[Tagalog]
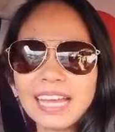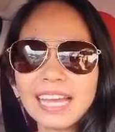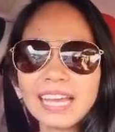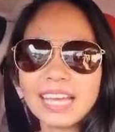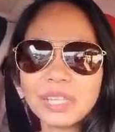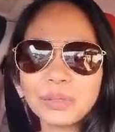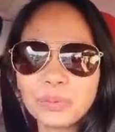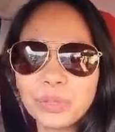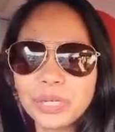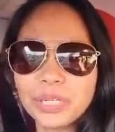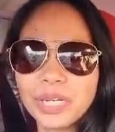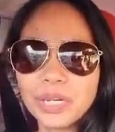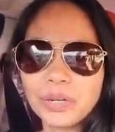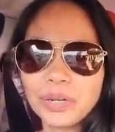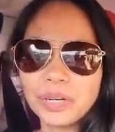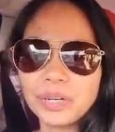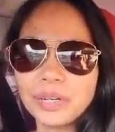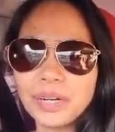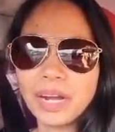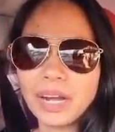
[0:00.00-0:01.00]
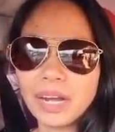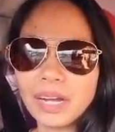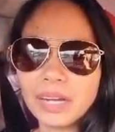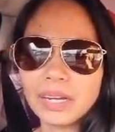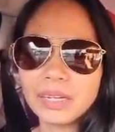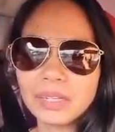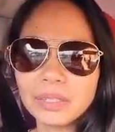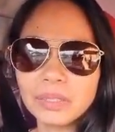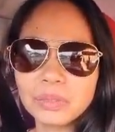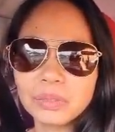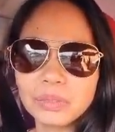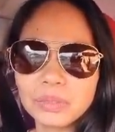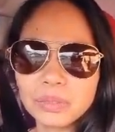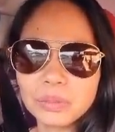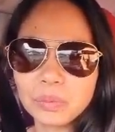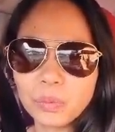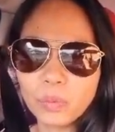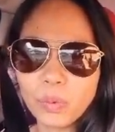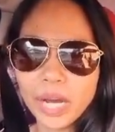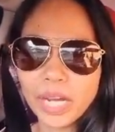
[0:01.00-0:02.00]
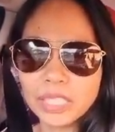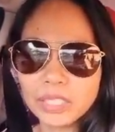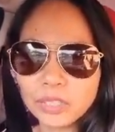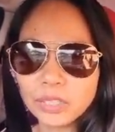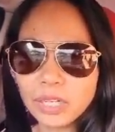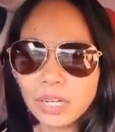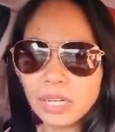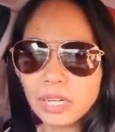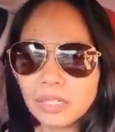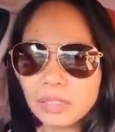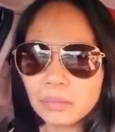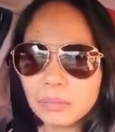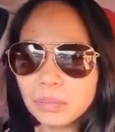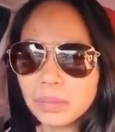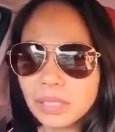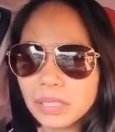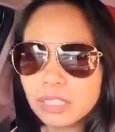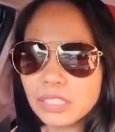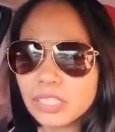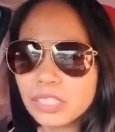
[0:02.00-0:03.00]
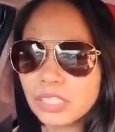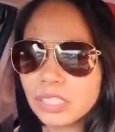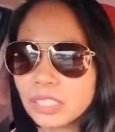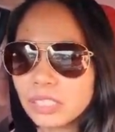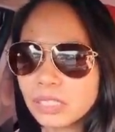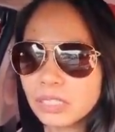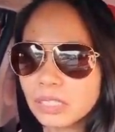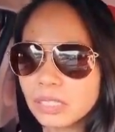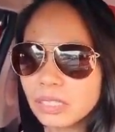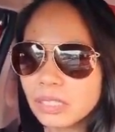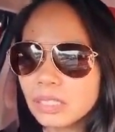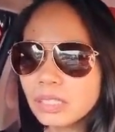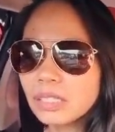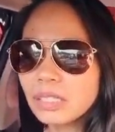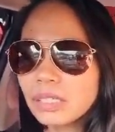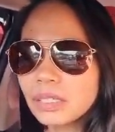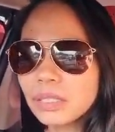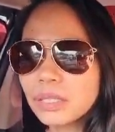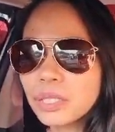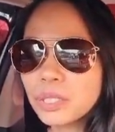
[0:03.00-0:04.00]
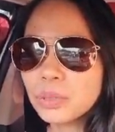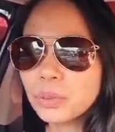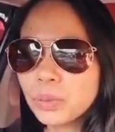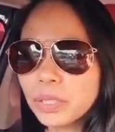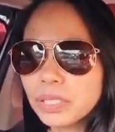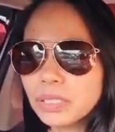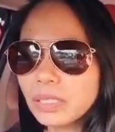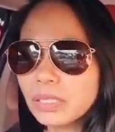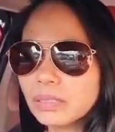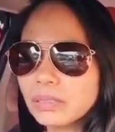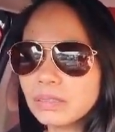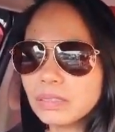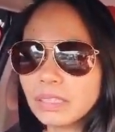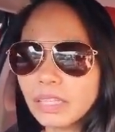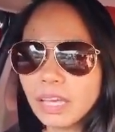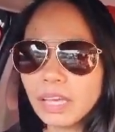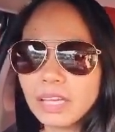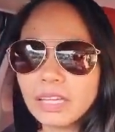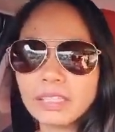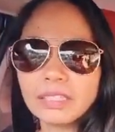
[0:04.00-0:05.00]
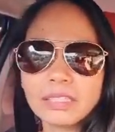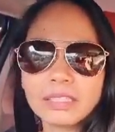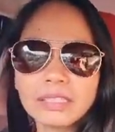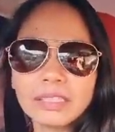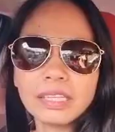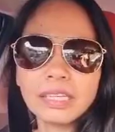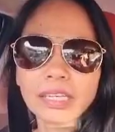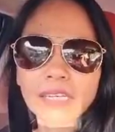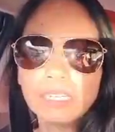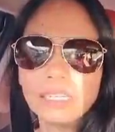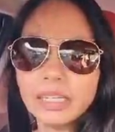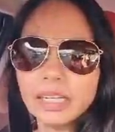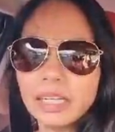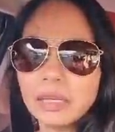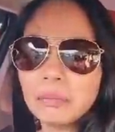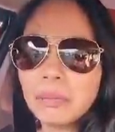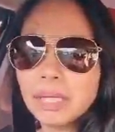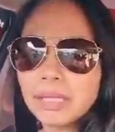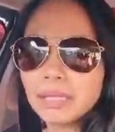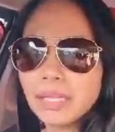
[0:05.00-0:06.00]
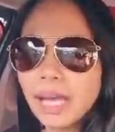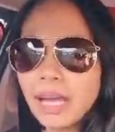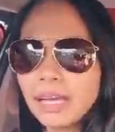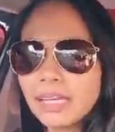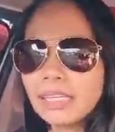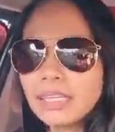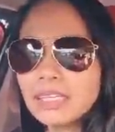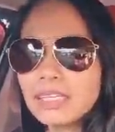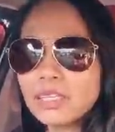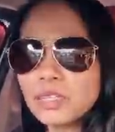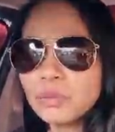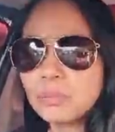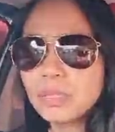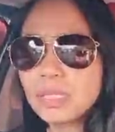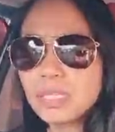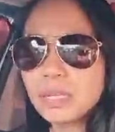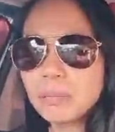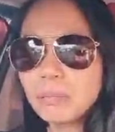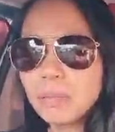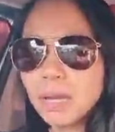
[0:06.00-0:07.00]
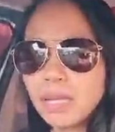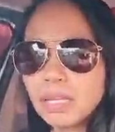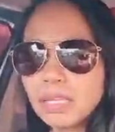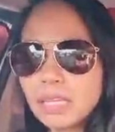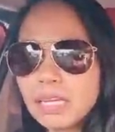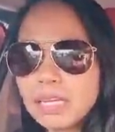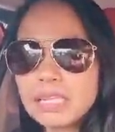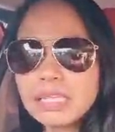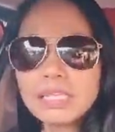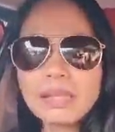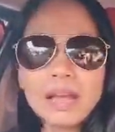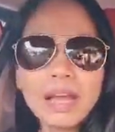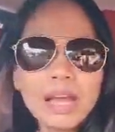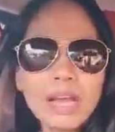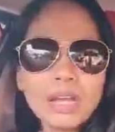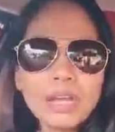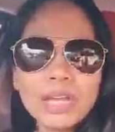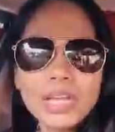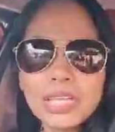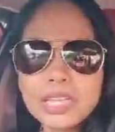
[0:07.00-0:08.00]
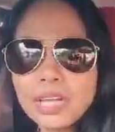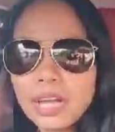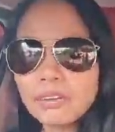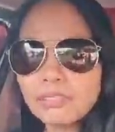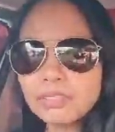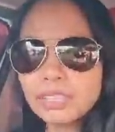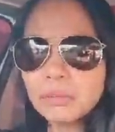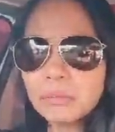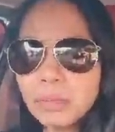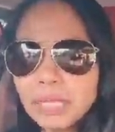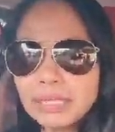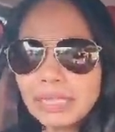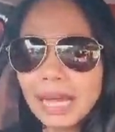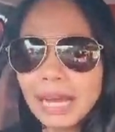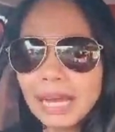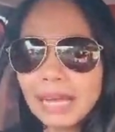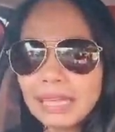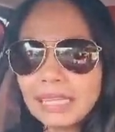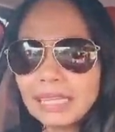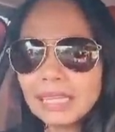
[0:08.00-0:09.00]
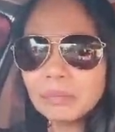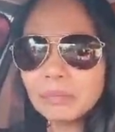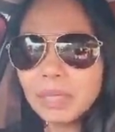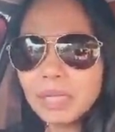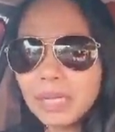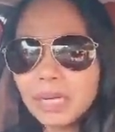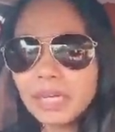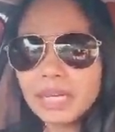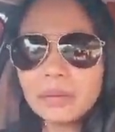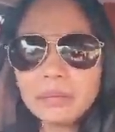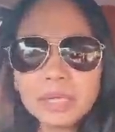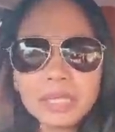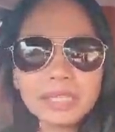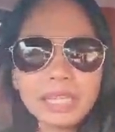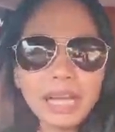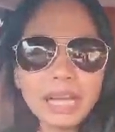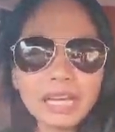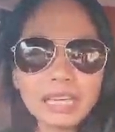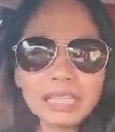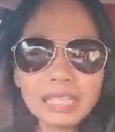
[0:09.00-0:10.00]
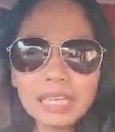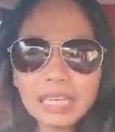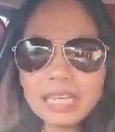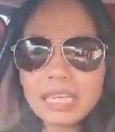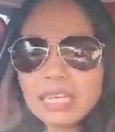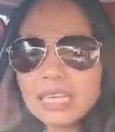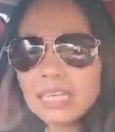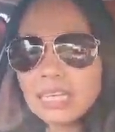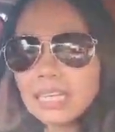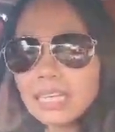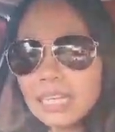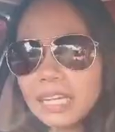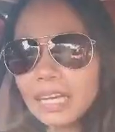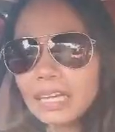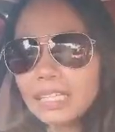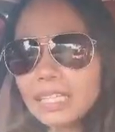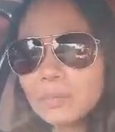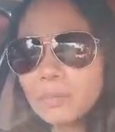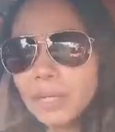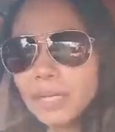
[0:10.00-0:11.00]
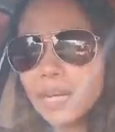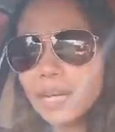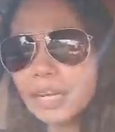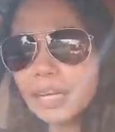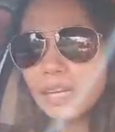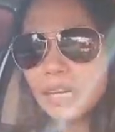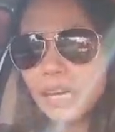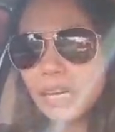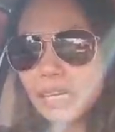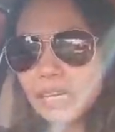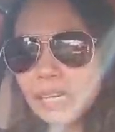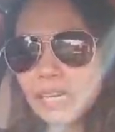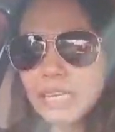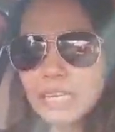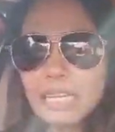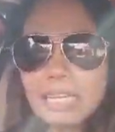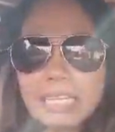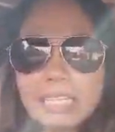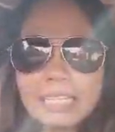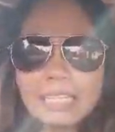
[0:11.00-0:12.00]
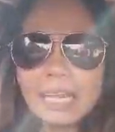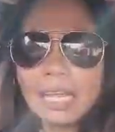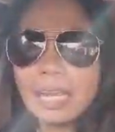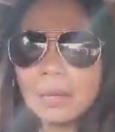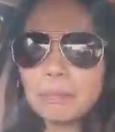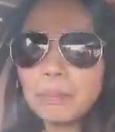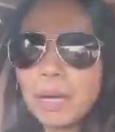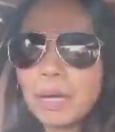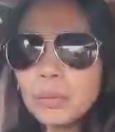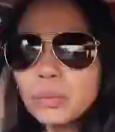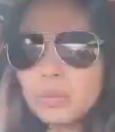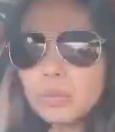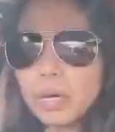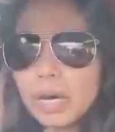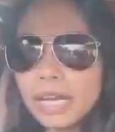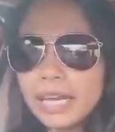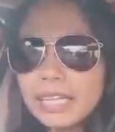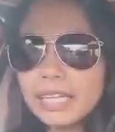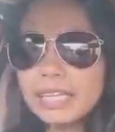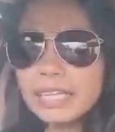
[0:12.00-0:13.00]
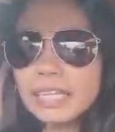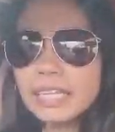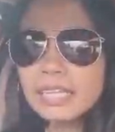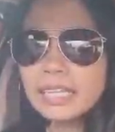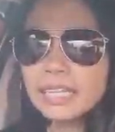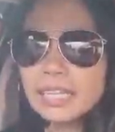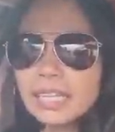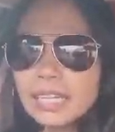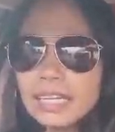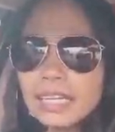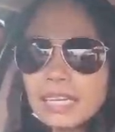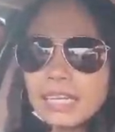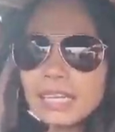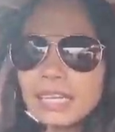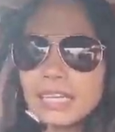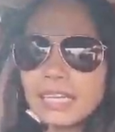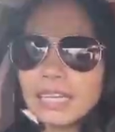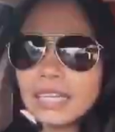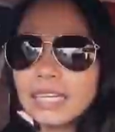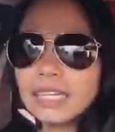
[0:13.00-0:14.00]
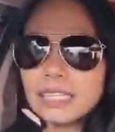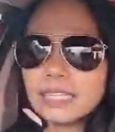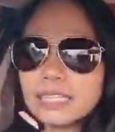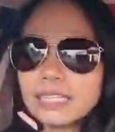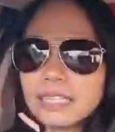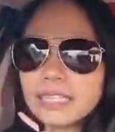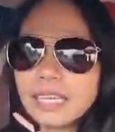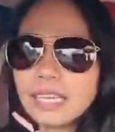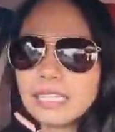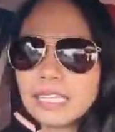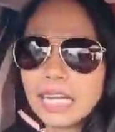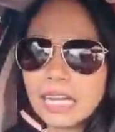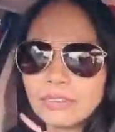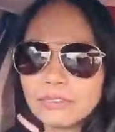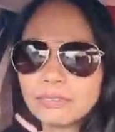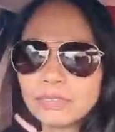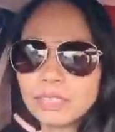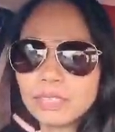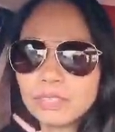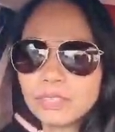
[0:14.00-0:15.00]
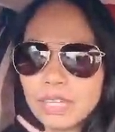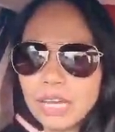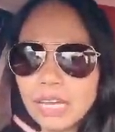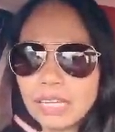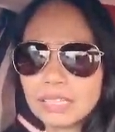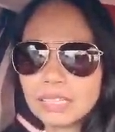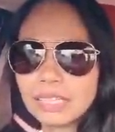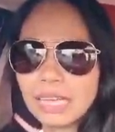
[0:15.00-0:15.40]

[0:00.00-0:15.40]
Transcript: and we're now around White Rock Beach Resort and Hotel here in Matain, Subic, Tambales. So after Matain, Barangay Matain, next barangay is Kalapakuan and then after that,